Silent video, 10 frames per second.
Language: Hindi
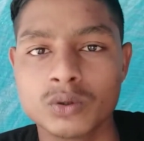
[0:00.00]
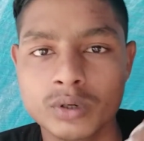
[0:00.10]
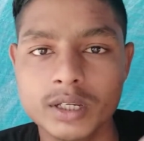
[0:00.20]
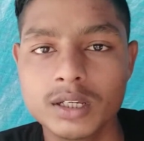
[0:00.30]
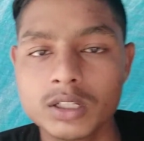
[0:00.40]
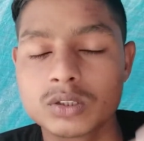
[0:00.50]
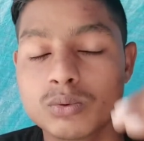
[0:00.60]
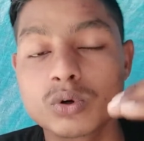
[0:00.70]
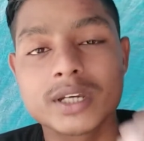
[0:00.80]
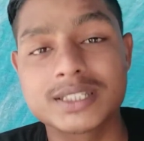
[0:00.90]
ओके तो
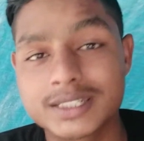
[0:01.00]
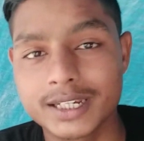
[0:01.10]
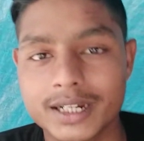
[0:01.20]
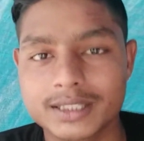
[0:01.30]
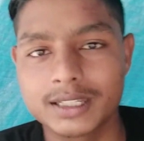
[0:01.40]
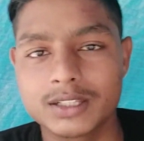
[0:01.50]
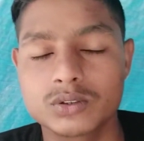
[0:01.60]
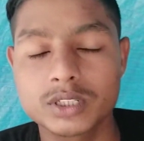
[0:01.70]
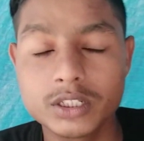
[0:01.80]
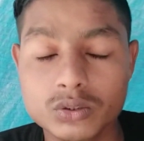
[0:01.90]
वो कैसे चेक करते हैं
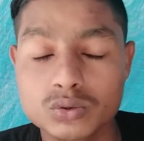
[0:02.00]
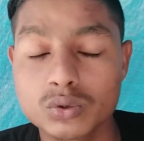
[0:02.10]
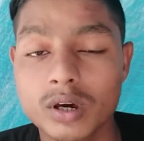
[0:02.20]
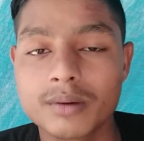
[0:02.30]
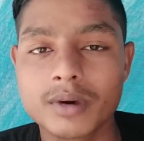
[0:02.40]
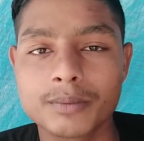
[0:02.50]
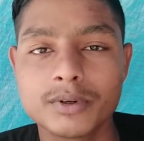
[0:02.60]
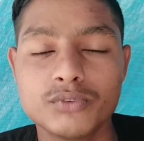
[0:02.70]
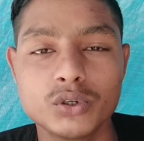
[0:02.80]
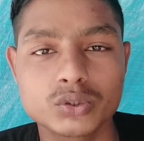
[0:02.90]
तो चलिए दोस्तों हम
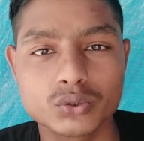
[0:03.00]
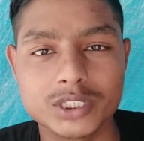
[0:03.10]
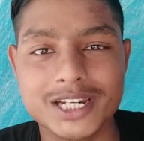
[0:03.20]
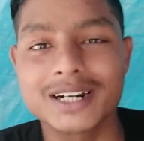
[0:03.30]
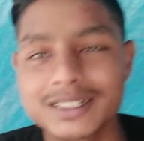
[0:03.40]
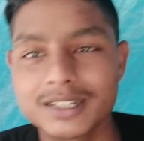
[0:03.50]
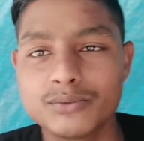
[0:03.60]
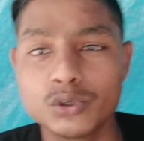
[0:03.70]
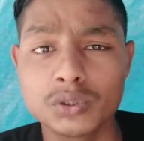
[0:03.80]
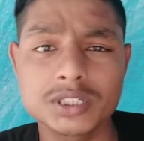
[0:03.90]
अपने वीडियोस को स्टार्ट करते हैं
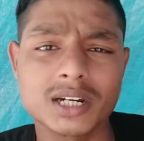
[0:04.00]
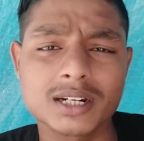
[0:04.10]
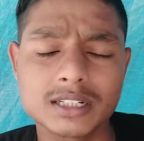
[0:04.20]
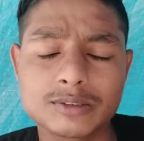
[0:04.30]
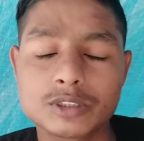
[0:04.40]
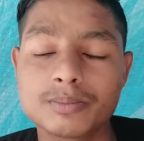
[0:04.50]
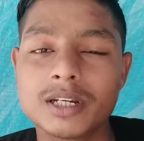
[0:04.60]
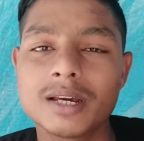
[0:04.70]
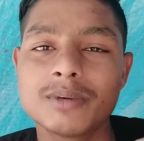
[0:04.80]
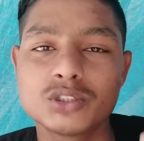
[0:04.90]
वीडियो स्टार्ट करने से
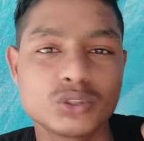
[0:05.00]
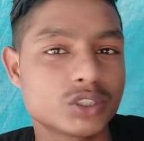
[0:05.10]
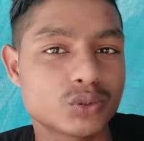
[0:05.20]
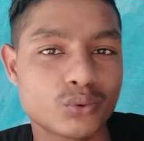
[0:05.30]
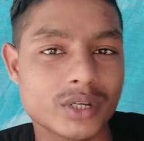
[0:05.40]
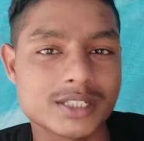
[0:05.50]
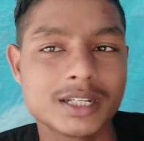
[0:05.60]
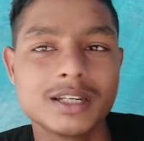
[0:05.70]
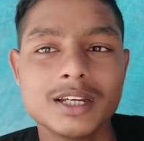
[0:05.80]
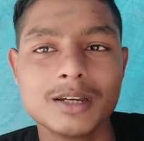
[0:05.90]
पहले हमारे छोटी सी रिक्वेस्ट
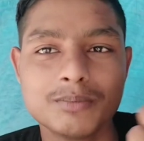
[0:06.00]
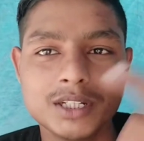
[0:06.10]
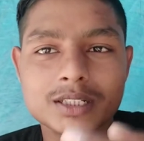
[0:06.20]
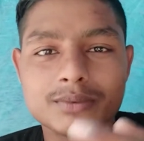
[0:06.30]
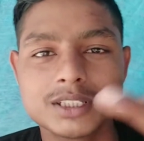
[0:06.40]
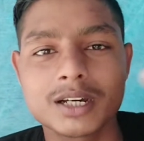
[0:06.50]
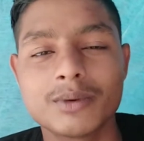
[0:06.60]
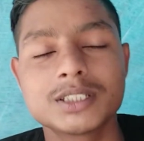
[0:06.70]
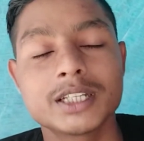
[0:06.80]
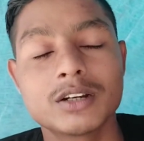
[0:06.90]
है प्लीज अभी तक
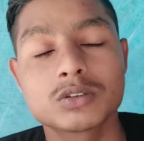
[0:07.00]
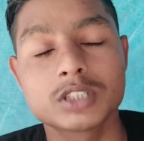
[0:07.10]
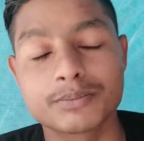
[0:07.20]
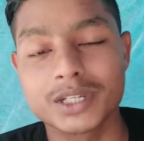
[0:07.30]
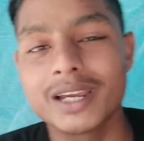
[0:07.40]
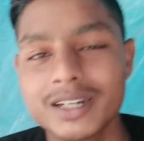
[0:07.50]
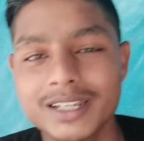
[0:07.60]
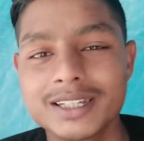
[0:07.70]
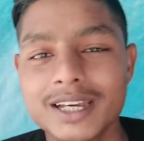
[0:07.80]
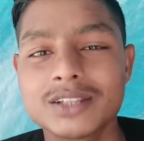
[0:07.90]
हमारे चैनल को सब्सक्राइब
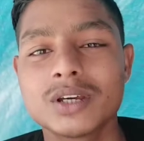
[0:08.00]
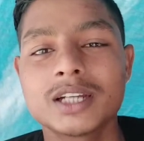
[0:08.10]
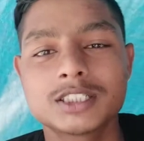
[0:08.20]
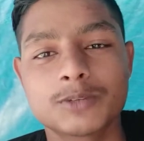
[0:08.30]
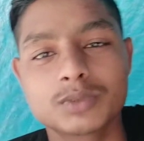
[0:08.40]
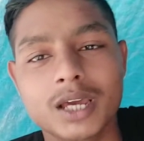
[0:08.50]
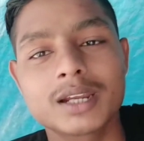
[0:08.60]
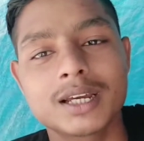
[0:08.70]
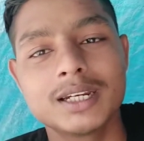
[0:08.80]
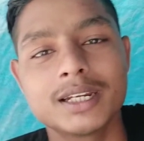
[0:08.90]
नहीं किया तो यार
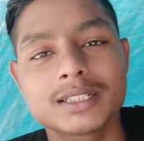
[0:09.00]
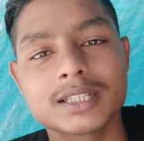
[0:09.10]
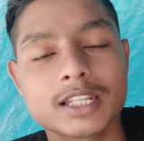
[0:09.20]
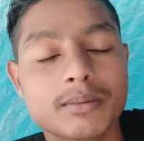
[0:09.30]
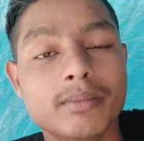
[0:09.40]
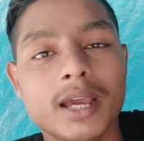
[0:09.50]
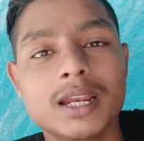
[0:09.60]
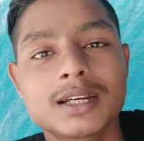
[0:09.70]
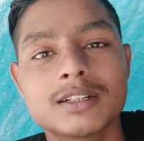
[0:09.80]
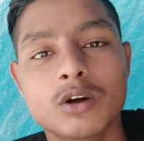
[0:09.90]
सब्सक्राइब कर लेना साथ में बेल
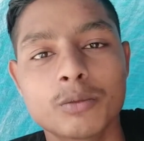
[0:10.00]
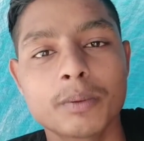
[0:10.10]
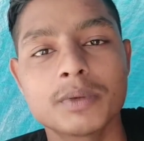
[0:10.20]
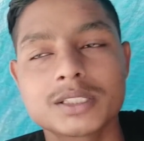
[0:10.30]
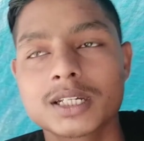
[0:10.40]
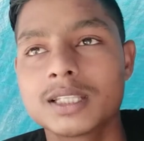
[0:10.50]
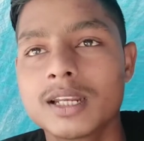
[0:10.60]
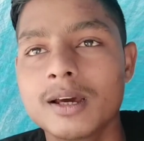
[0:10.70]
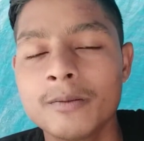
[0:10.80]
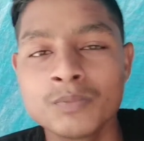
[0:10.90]
आइकन ऑल पे प्रेस कर
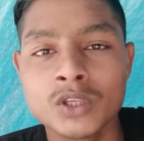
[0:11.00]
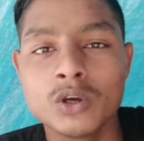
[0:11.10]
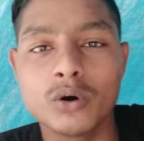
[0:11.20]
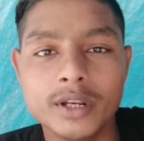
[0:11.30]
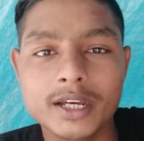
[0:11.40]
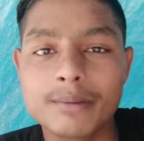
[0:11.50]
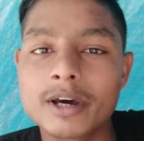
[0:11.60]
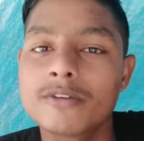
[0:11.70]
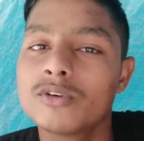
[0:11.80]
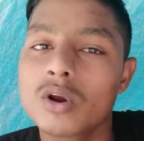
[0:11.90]
देना और एक
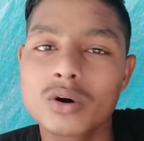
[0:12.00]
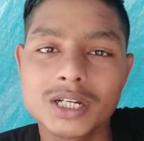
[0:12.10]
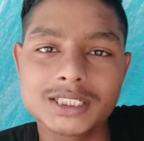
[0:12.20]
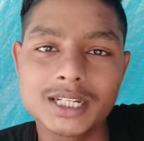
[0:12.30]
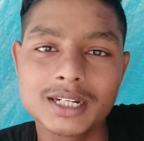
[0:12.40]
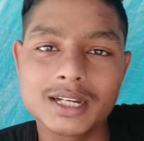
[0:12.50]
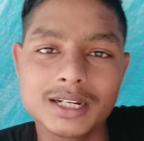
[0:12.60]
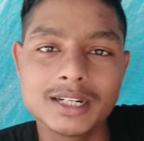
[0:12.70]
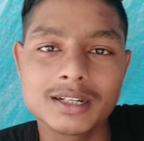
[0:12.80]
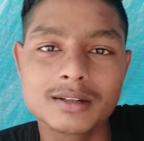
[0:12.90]
हमारा ब्लॉग का चैनल का
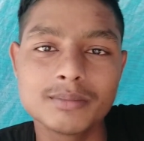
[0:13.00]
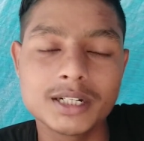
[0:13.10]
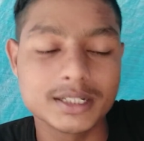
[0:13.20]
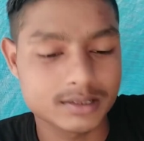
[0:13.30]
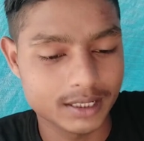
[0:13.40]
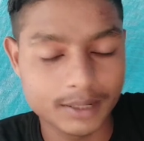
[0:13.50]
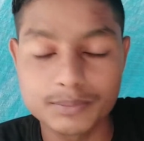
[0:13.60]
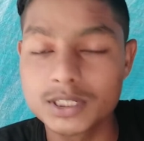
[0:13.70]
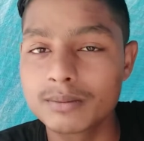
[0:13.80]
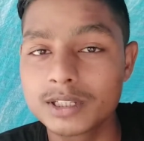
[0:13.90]
लिंक मैं
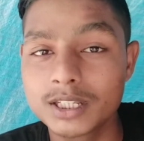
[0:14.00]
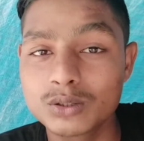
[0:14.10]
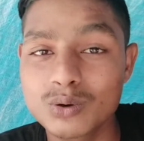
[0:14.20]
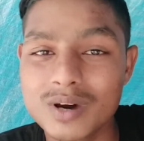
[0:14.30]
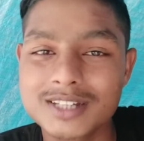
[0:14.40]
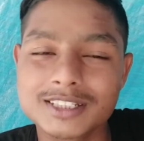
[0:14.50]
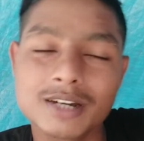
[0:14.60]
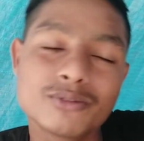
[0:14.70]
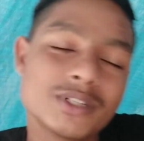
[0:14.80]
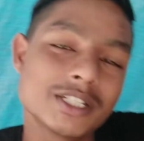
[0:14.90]
डिस्क्रिप्शन में दे दूंगा वहाँ से
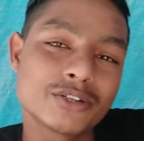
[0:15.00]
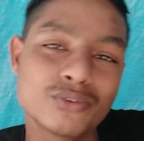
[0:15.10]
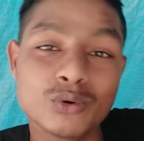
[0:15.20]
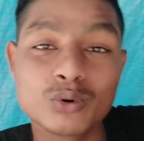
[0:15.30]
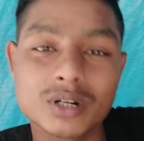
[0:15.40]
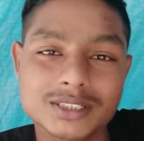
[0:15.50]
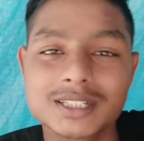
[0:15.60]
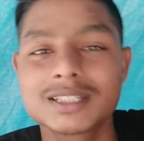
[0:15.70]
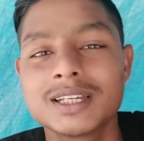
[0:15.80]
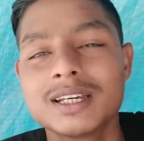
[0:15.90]
आप विजिट फॉलो कर
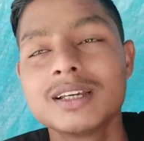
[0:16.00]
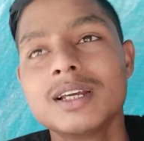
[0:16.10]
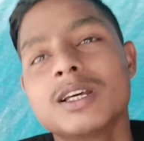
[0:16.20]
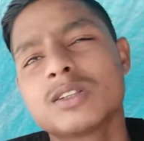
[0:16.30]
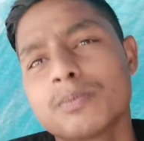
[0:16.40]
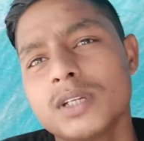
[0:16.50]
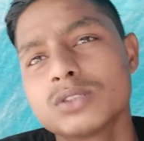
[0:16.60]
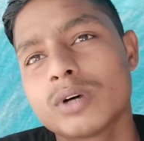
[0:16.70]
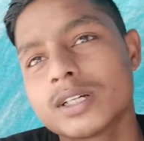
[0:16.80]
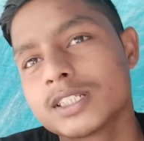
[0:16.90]
सकते हैं तो
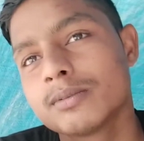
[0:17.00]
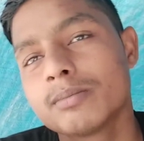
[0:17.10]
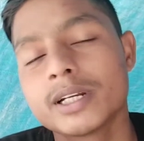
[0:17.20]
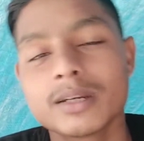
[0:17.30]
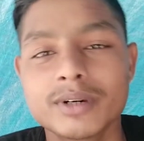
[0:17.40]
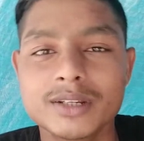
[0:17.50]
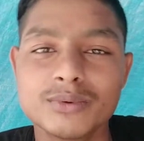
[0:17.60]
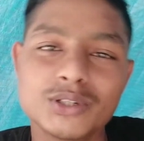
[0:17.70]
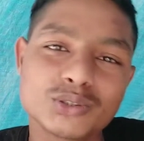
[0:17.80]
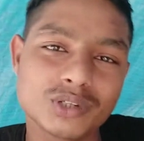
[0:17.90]
प्लीज वहाँ से भी बढ़िया बढ़िया
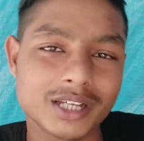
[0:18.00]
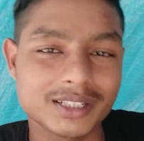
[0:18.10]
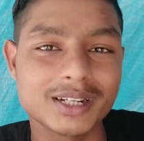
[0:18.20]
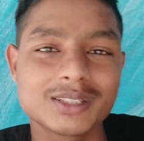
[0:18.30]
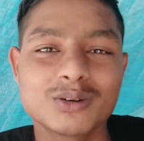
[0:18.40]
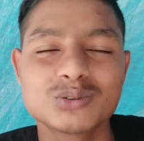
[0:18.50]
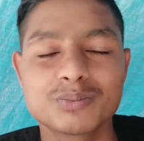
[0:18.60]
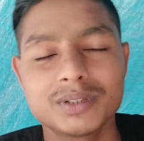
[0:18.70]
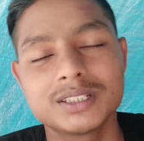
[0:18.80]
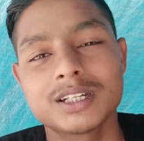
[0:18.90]
वीडियोज लाता रहता हूँ तो
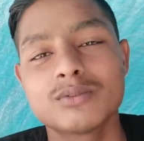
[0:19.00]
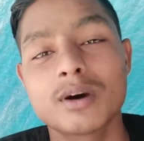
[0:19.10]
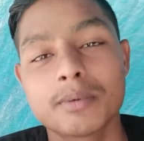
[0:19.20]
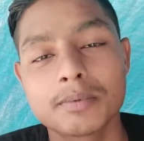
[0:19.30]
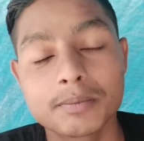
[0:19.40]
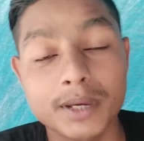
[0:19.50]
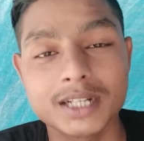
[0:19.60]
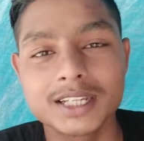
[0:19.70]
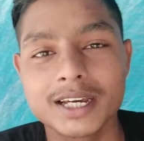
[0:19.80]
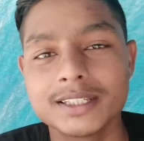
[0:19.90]
प्लीज आप वहाँ पर भी
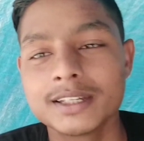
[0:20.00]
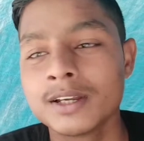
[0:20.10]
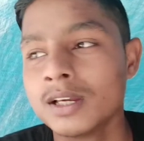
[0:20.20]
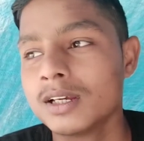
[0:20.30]
प्यार दिखाइए